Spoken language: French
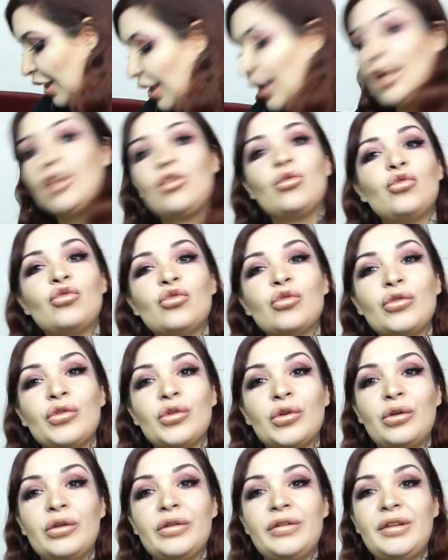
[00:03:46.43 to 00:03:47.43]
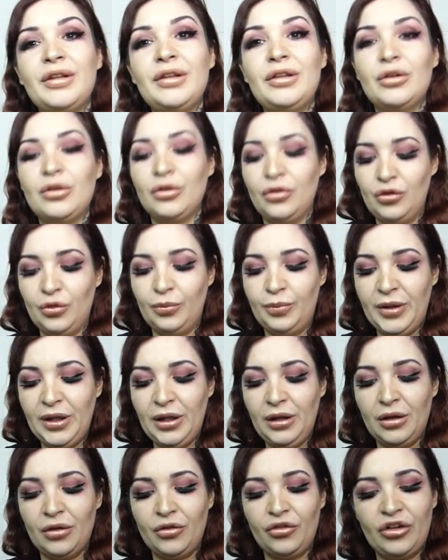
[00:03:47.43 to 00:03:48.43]
Et toujours sur le site de
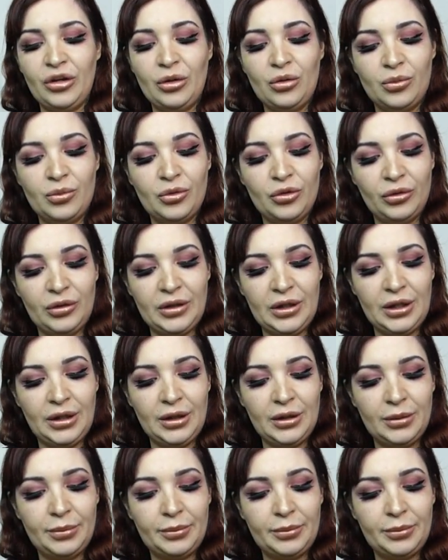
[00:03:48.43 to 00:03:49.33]
Topic, j'ai commandé,